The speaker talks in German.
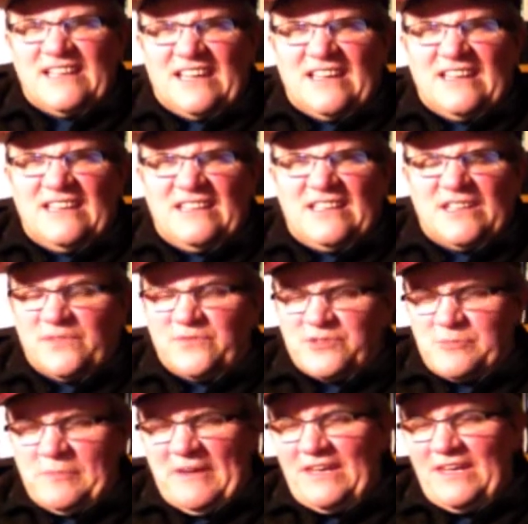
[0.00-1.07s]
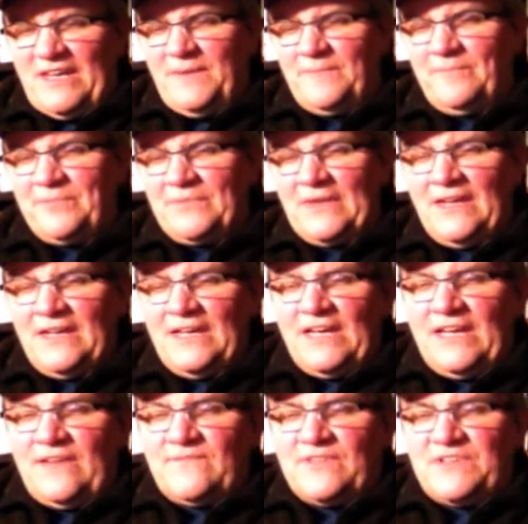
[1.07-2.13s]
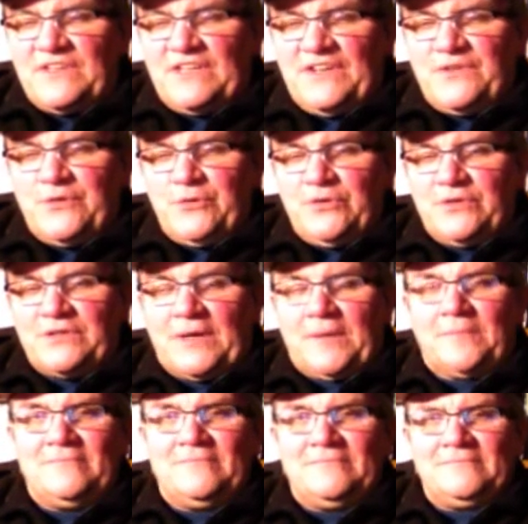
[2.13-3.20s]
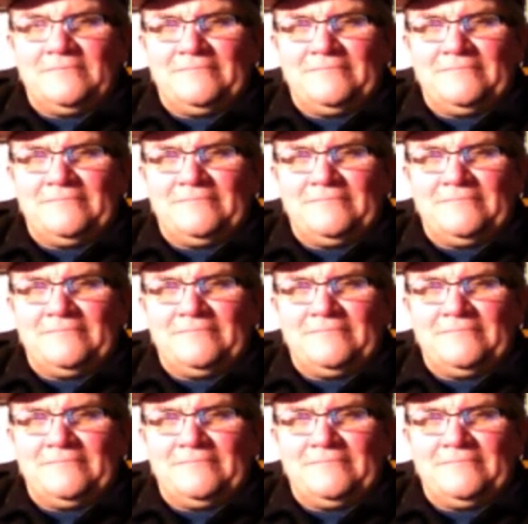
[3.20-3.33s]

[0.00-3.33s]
ich äh, verspreche Ihnen, wenn Sie das gehört haben,